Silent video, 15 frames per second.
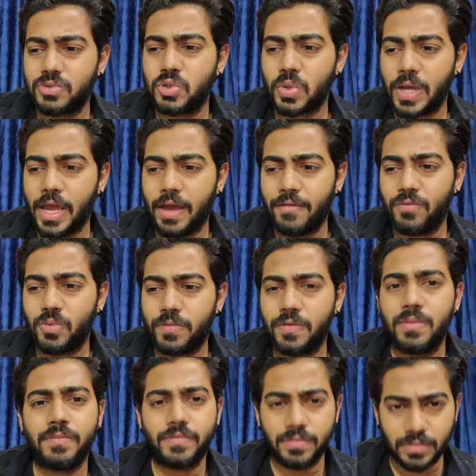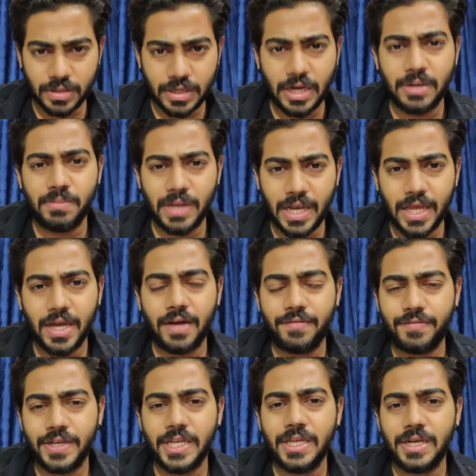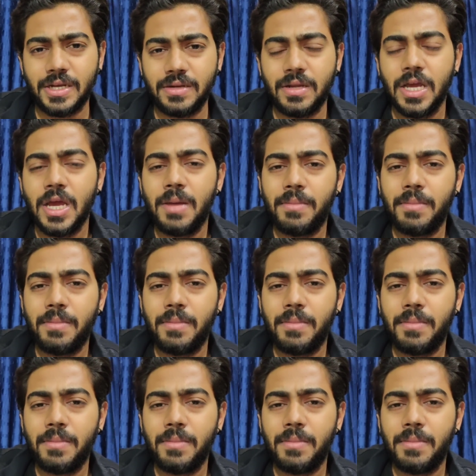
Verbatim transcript: जो है वो रन मिलेगा फ्री रन